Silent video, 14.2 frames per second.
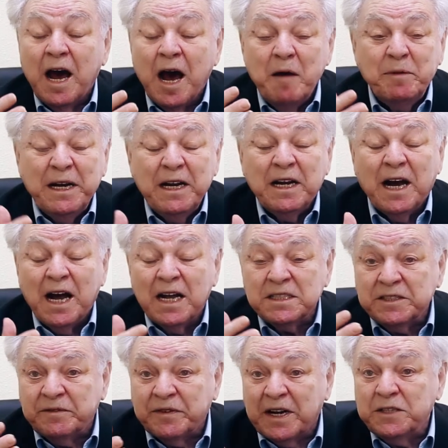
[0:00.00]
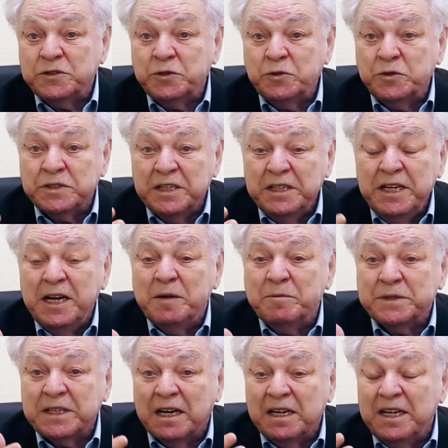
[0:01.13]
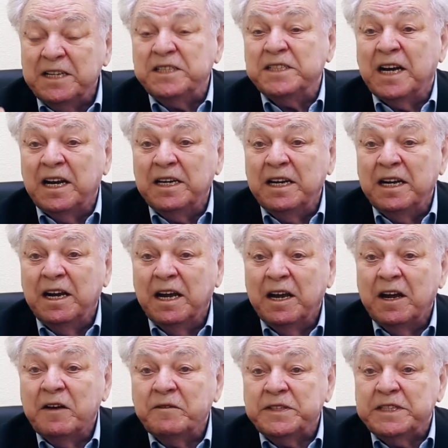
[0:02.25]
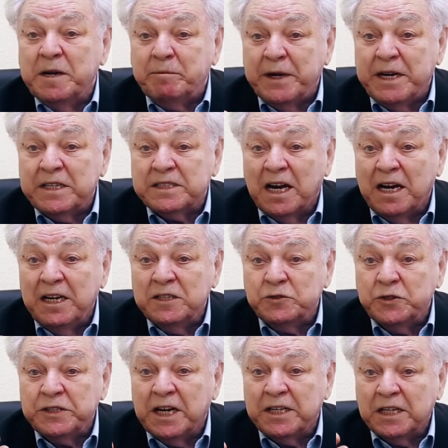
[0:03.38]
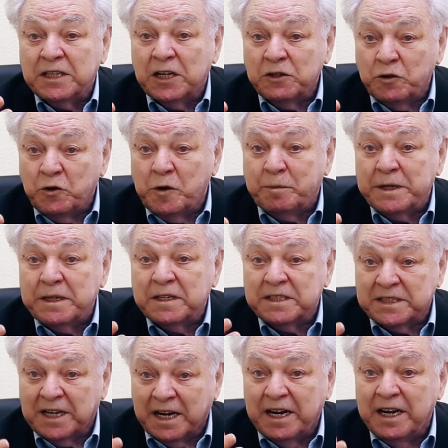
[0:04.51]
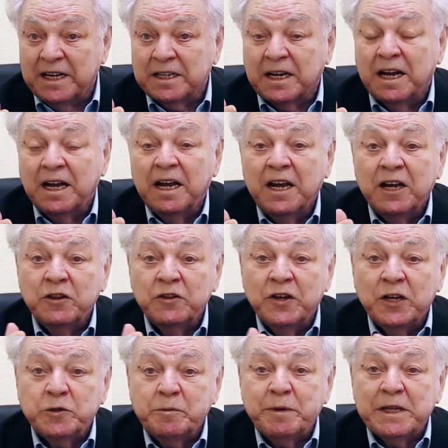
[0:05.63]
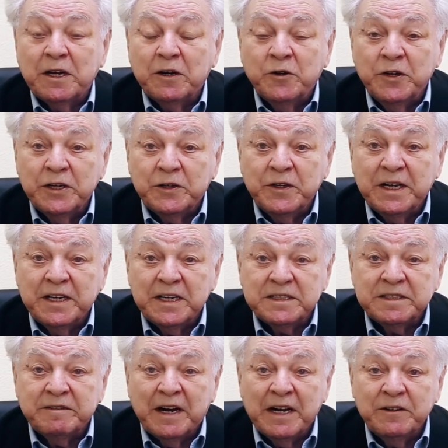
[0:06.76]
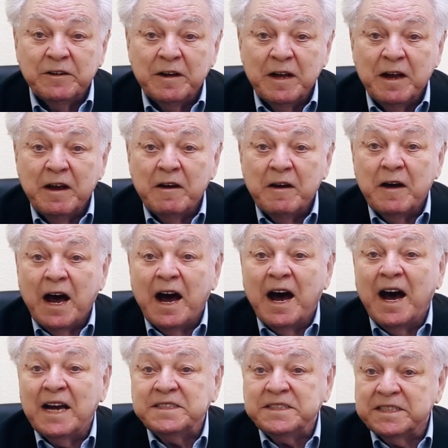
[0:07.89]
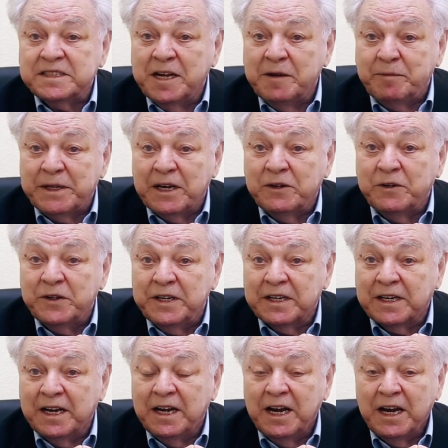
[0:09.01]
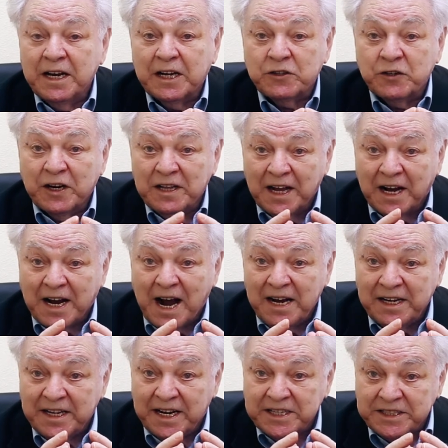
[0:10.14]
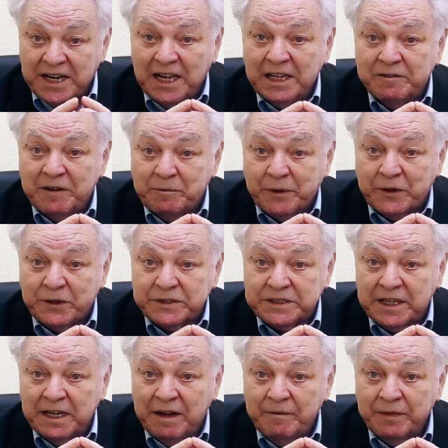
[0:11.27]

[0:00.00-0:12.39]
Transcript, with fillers: Американцы, французы, немцы, англичане – все приезжали изучать этот опыт Сахаренко на эту педагогику я называю оазисной педагогикой, которая локально решала вопросы,